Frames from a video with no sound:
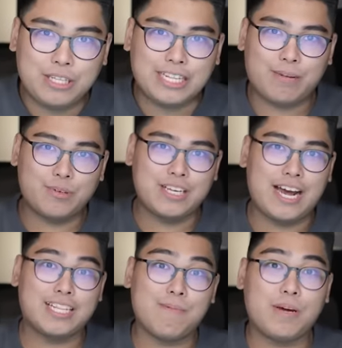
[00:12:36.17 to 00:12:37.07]
po tatapusin
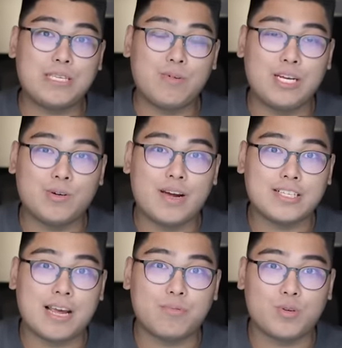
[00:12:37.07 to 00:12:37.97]
ang ating Pet Simulator
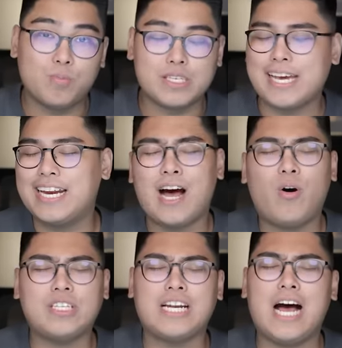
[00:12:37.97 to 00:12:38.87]
X episode. Masaya na ako
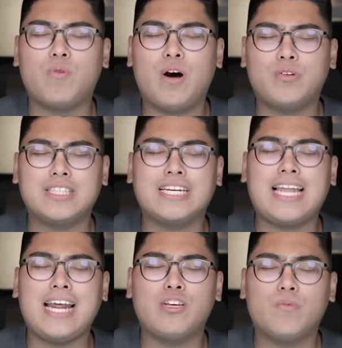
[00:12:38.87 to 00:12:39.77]
kasi nakakuha ko ng
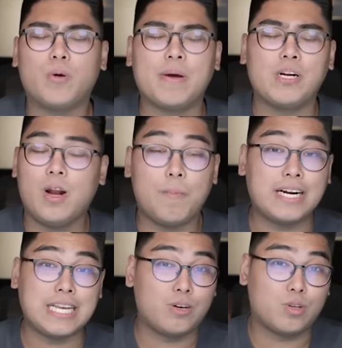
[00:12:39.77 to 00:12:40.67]
Titanic keyword. Pero yun lang
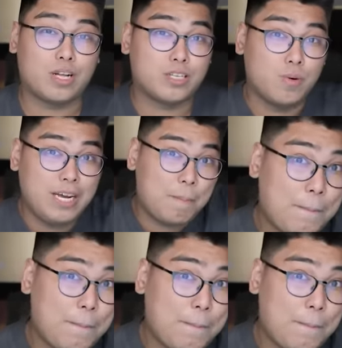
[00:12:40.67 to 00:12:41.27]
para sa araw to. Hanggang muli.